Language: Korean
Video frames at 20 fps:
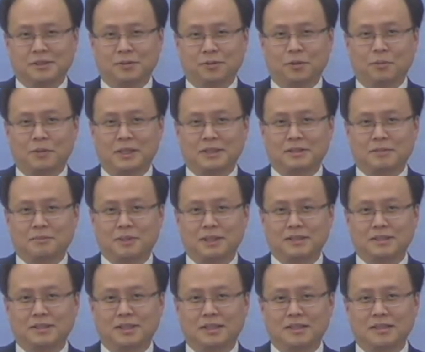로마서
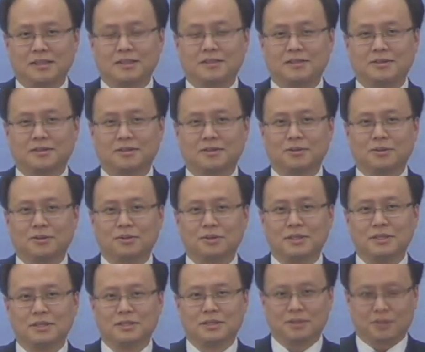8장 1절로
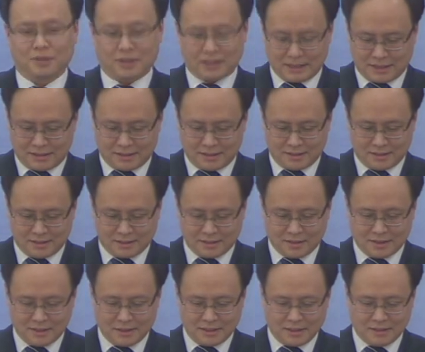2절과 같은
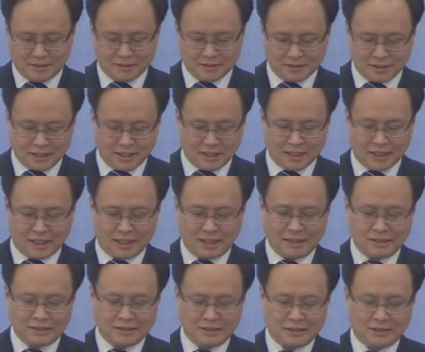이런
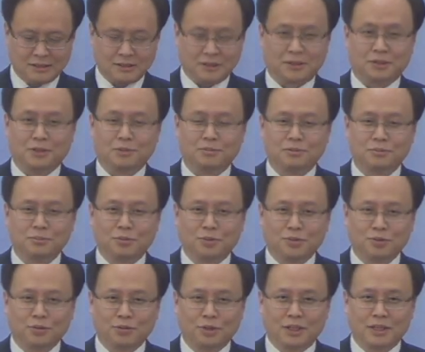은혜가 여러분
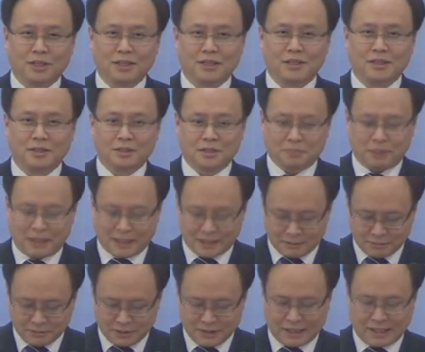모두에게 있기를
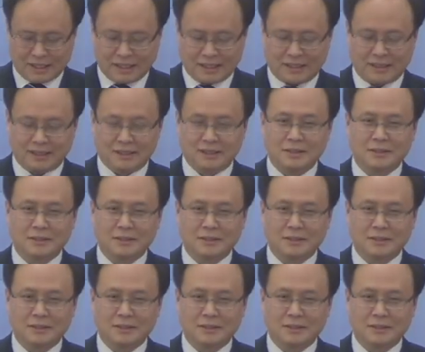바랍니다.